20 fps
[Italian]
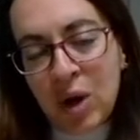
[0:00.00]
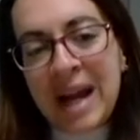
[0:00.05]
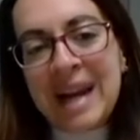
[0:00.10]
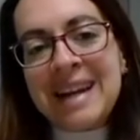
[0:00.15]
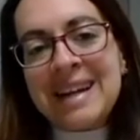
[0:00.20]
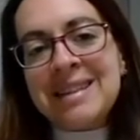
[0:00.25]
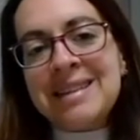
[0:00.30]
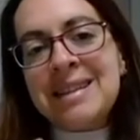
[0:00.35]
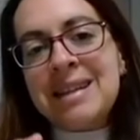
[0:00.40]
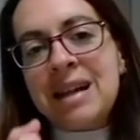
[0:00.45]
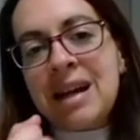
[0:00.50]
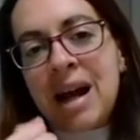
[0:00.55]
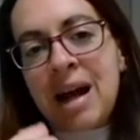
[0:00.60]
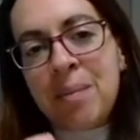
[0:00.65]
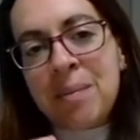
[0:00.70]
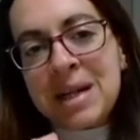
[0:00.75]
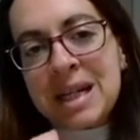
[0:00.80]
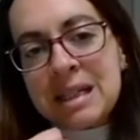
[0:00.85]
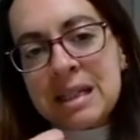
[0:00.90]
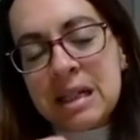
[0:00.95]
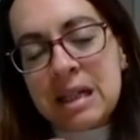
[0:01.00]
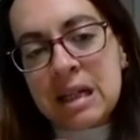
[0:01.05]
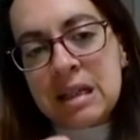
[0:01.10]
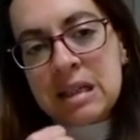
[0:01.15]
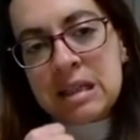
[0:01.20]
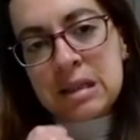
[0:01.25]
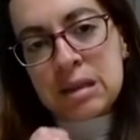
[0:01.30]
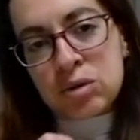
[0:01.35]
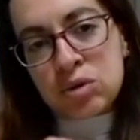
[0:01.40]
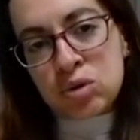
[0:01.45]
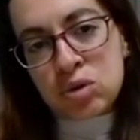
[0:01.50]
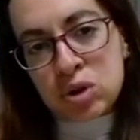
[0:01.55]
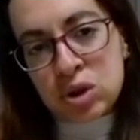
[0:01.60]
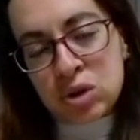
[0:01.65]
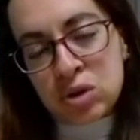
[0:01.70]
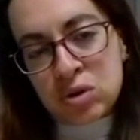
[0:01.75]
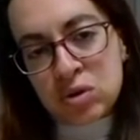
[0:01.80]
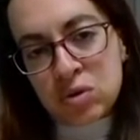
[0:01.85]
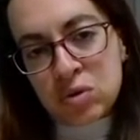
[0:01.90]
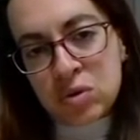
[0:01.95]
è l'anticamera della
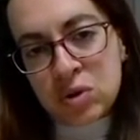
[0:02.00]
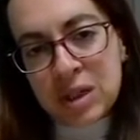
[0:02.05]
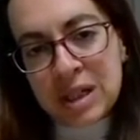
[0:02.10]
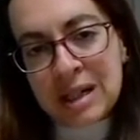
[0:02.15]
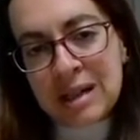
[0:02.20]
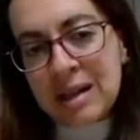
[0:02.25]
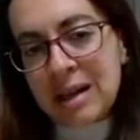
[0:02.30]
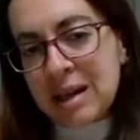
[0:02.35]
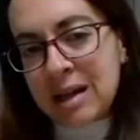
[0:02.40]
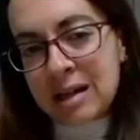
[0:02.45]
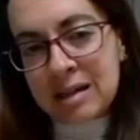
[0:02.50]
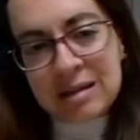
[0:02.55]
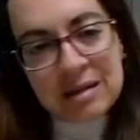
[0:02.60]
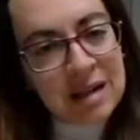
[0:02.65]
disassociazione che,